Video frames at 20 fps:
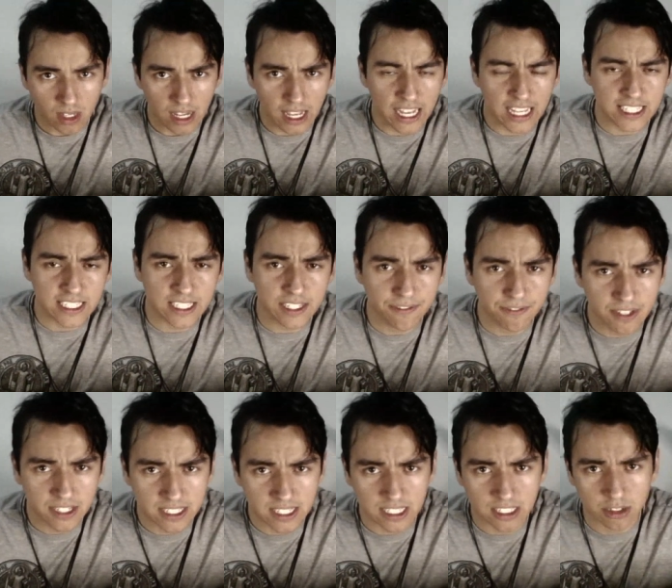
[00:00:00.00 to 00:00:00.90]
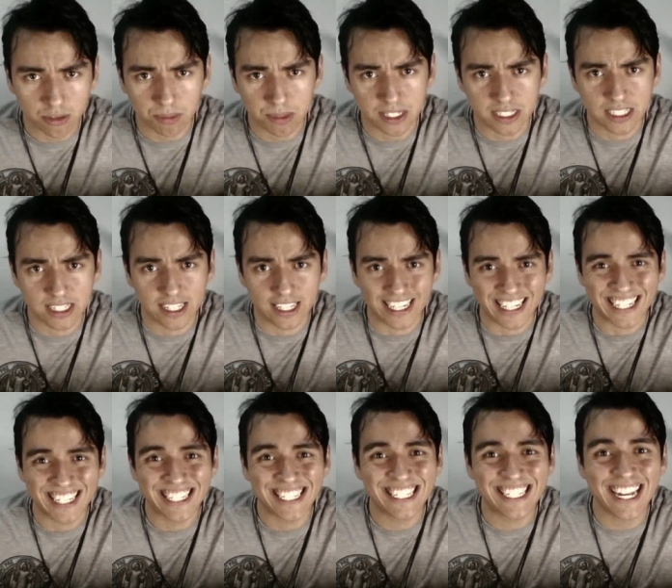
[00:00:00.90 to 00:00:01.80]
a civilização brasileira
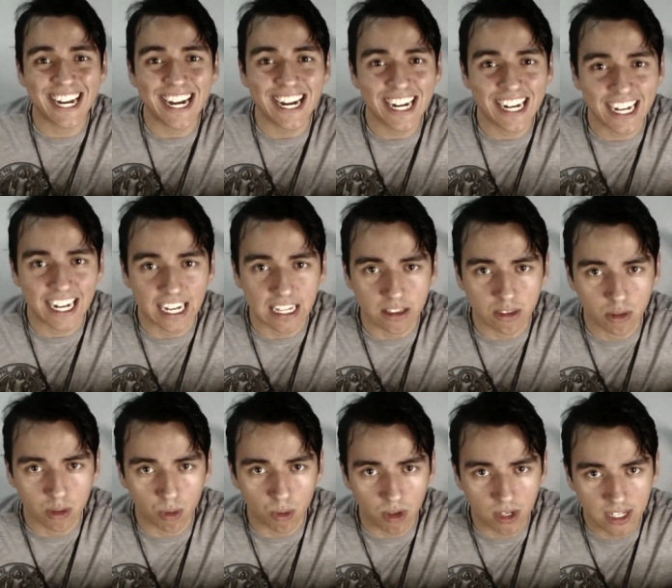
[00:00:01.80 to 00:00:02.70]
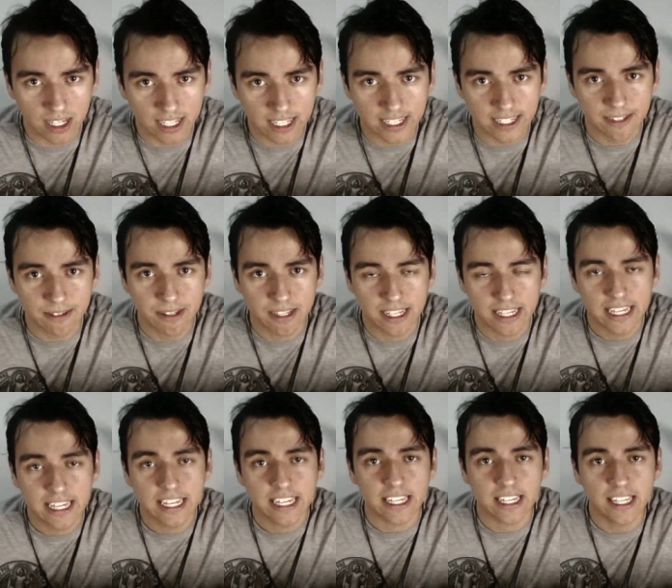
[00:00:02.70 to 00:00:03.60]
ser católica
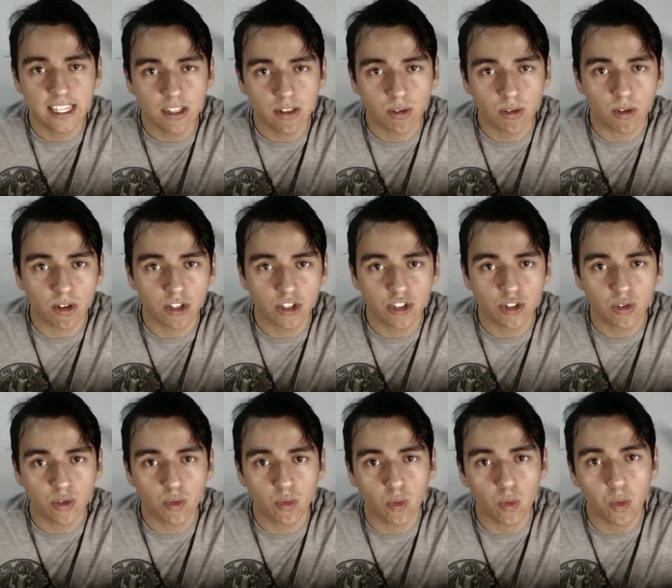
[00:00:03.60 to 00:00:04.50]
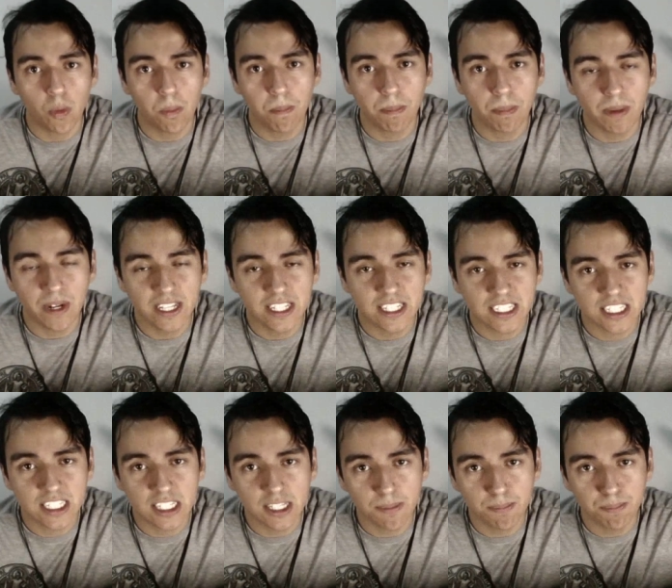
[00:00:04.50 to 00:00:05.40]
e lógico o
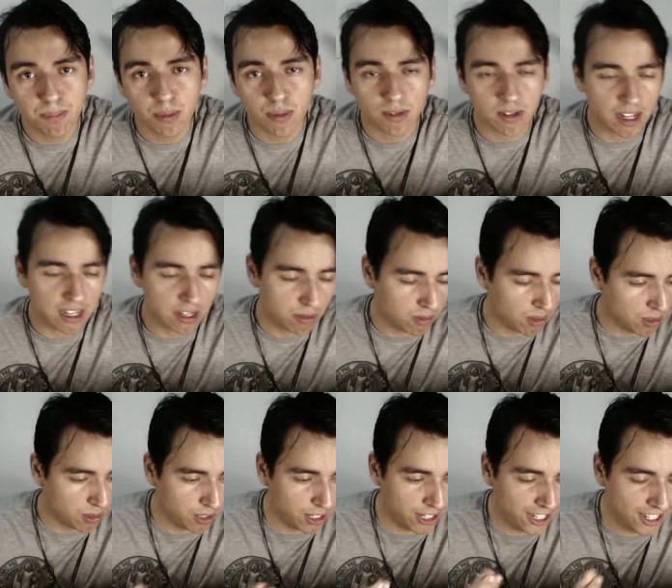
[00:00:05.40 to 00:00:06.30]
princípio a qual